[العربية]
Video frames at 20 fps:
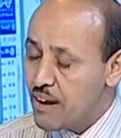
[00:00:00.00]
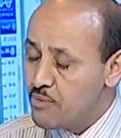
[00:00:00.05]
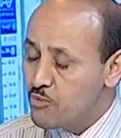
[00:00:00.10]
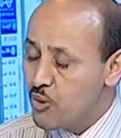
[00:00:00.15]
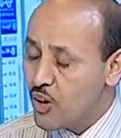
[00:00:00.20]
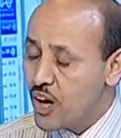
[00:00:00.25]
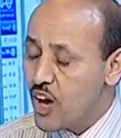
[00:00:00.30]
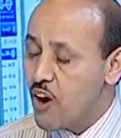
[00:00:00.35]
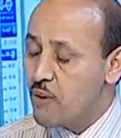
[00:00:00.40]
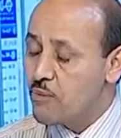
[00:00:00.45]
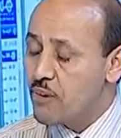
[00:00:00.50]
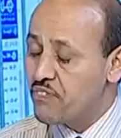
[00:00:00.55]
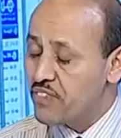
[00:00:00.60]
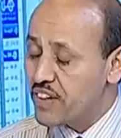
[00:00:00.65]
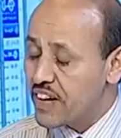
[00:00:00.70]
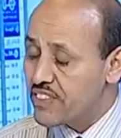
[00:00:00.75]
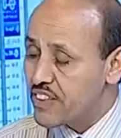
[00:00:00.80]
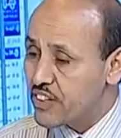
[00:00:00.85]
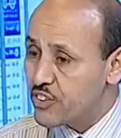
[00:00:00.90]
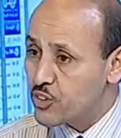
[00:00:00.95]
المقاومة
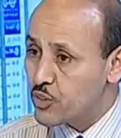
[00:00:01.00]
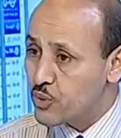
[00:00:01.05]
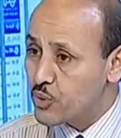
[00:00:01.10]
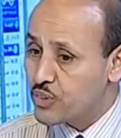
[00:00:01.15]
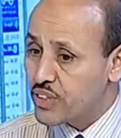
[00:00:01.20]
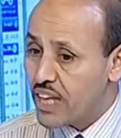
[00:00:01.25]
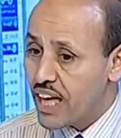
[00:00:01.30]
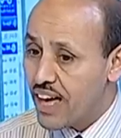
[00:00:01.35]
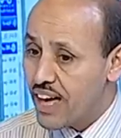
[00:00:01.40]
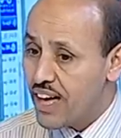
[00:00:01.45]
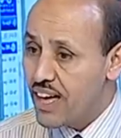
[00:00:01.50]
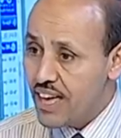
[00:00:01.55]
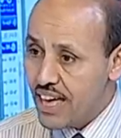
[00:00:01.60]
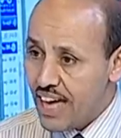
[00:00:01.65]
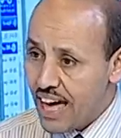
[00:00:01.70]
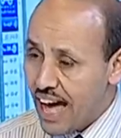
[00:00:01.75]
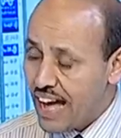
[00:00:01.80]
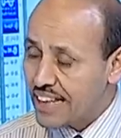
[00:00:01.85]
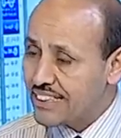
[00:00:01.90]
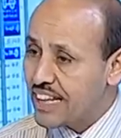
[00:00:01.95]
فرضت شروطها
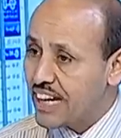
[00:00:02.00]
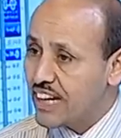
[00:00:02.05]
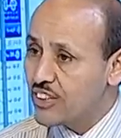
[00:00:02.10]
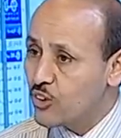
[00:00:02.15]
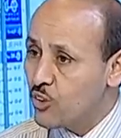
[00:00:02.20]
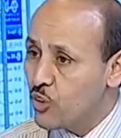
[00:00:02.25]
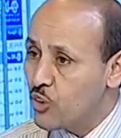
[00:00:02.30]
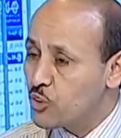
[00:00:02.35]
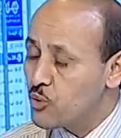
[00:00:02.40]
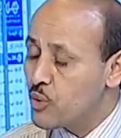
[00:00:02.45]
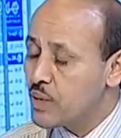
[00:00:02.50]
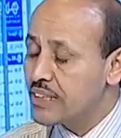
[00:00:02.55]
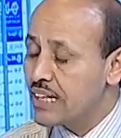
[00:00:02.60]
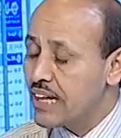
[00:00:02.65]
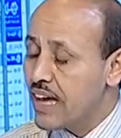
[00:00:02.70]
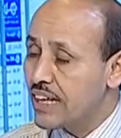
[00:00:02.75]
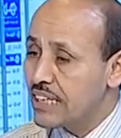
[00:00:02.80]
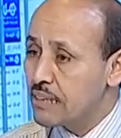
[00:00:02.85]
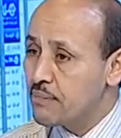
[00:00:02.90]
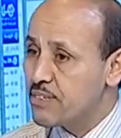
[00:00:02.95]
أعتقد الخطوات
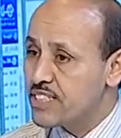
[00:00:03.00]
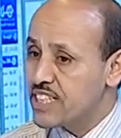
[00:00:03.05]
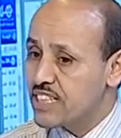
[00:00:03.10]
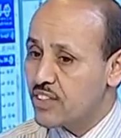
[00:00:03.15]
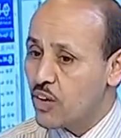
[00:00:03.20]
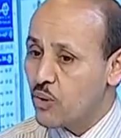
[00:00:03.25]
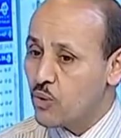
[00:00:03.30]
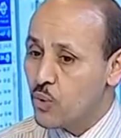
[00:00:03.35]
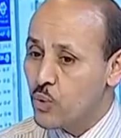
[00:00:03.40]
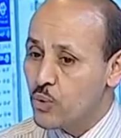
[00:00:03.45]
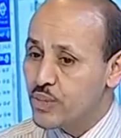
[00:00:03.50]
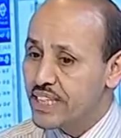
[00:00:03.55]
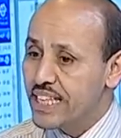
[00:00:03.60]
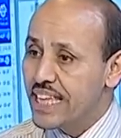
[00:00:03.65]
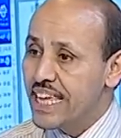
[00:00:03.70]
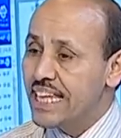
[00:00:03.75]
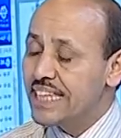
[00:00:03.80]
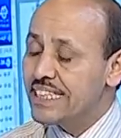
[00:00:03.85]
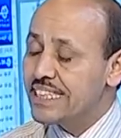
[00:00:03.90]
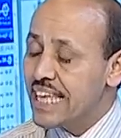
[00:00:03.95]
القادمة ستكون
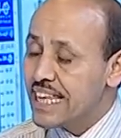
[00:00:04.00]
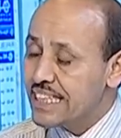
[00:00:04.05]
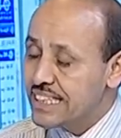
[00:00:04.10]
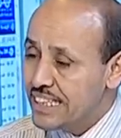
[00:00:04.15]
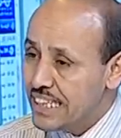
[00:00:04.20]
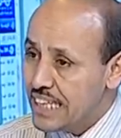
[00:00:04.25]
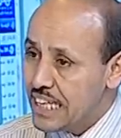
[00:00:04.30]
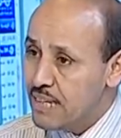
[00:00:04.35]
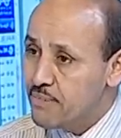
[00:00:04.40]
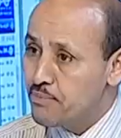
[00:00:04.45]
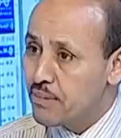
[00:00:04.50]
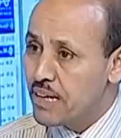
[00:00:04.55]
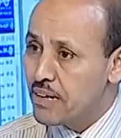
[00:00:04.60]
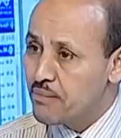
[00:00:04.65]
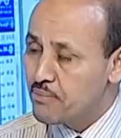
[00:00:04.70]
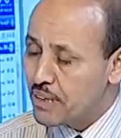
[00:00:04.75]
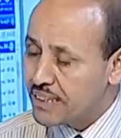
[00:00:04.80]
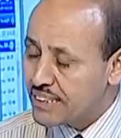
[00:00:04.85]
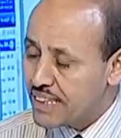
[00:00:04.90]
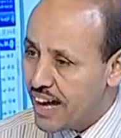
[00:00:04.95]
تدعيم
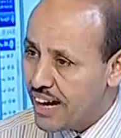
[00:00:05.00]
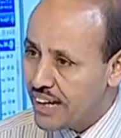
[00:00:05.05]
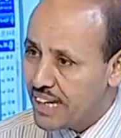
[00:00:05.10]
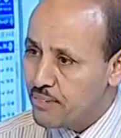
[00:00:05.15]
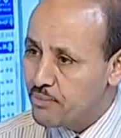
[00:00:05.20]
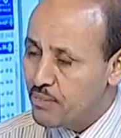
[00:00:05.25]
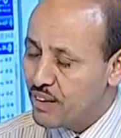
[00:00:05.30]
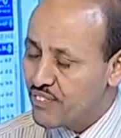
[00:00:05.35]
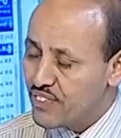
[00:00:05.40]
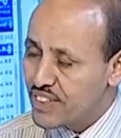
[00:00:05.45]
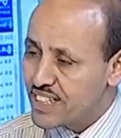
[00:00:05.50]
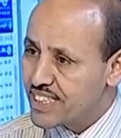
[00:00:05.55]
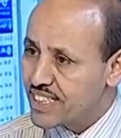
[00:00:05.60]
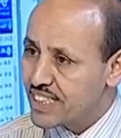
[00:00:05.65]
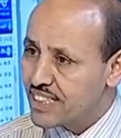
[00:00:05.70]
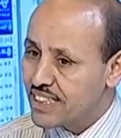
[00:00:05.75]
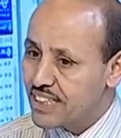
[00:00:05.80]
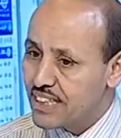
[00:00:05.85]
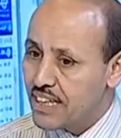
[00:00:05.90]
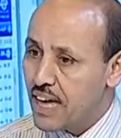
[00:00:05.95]
المطالب
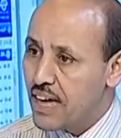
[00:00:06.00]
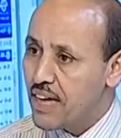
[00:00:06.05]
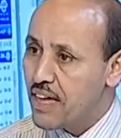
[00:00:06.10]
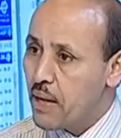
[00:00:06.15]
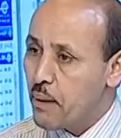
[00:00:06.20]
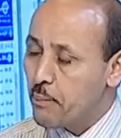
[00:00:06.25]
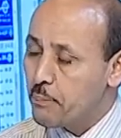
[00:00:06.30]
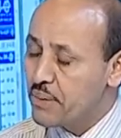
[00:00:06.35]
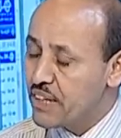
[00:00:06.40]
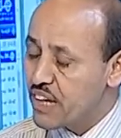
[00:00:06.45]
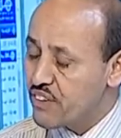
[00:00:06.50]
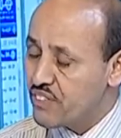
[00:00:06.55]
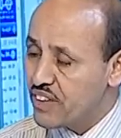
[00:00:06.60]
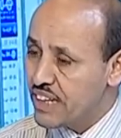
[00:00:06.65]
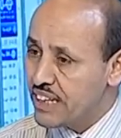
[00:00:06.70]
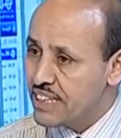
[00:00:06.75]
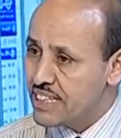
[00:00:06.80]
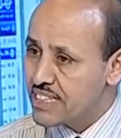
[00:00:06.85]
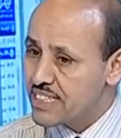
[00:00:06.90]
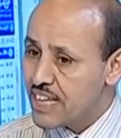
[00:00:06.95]
الفلسطينية برفع
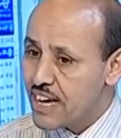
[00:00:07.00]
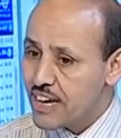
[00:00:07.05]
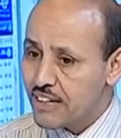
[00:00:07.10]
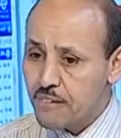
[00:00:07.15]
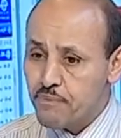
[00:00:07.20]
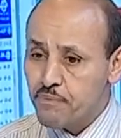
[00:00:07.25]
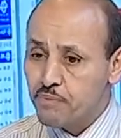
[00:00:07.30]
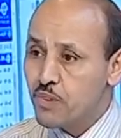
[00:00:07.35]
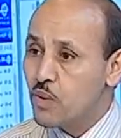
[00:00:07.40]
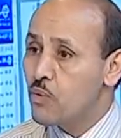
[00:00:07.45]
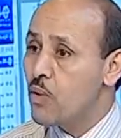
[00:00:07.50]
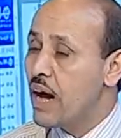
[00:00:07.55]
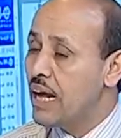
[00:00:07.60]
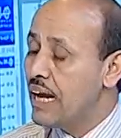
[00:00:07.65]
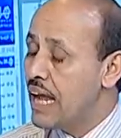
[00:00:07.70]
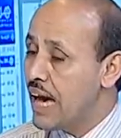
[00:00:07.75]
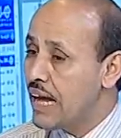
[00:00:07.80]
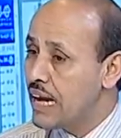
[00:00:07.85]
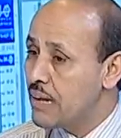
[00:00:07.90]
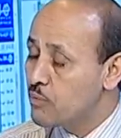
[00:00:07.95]
الحصار
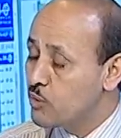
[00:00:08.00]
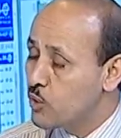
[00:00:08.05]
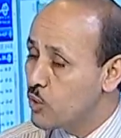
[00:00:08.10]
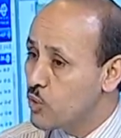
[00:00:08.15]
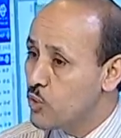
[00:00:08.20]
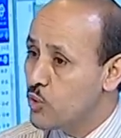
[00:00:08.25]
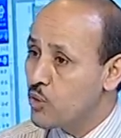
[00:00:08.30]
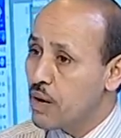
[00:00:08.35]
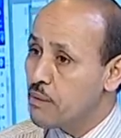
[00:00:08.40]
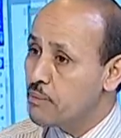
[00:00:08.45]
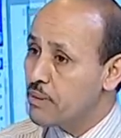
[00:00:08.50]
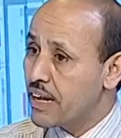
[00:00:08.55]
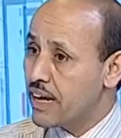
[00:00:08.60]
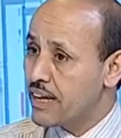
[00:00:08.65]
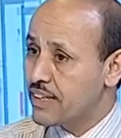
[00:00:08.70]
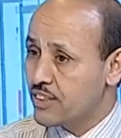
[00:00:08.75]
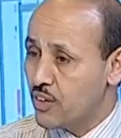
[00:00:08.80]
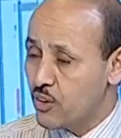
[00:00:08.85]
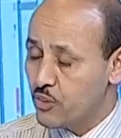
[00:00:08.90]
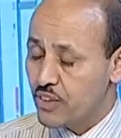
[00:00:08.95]
والعالم كله يعني كما
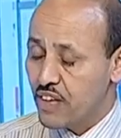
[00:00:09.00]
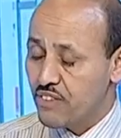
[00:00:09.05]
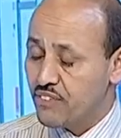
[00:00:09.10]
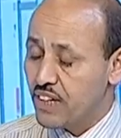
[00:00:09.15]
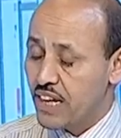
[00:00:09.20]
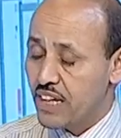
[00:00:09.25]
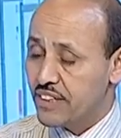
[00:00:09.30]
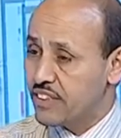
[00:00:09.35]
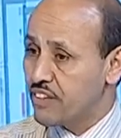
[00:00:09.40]
رأينا هنا في نعم.